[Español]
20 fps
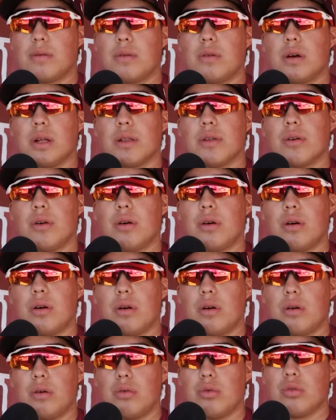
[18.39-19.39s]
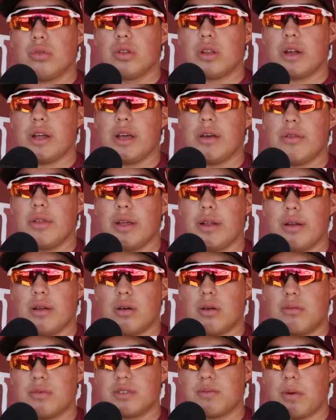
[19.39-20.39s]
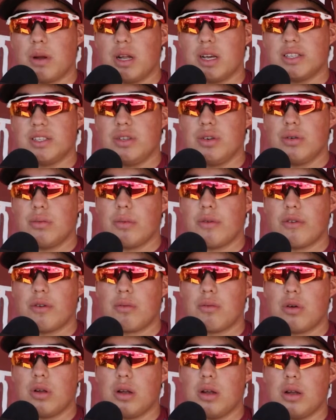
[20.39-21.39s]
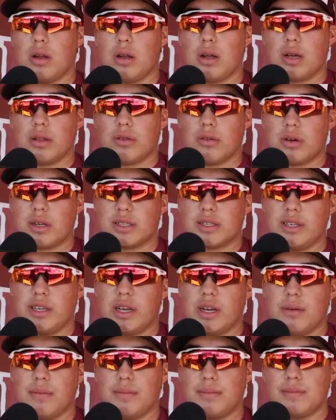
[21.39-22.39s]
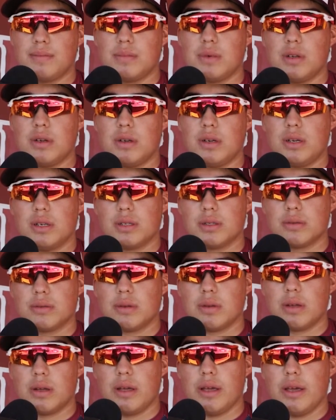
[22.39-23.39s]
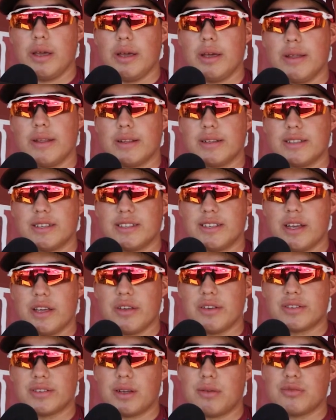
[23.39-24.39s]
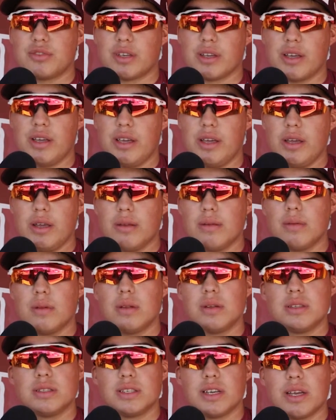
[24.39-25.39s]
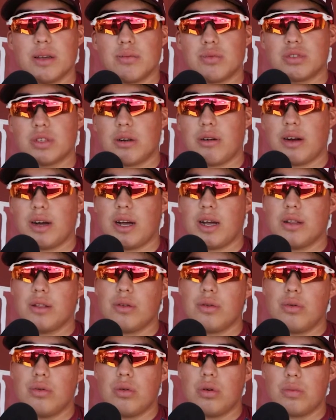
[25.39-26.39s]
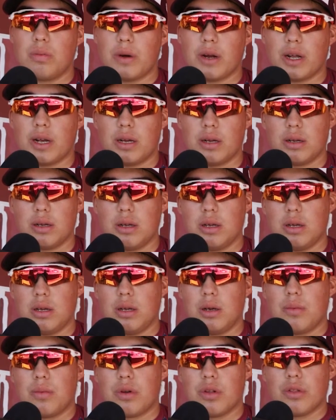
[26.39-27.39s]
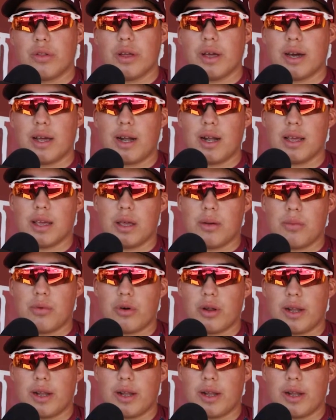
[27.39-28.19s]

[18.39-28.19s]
cuando hubo un tryout en Gómez Palacio, me firmó el Gato García. Y desde ese año estamos aquí. Seguimos trabajando duro para pronto llegar al equipo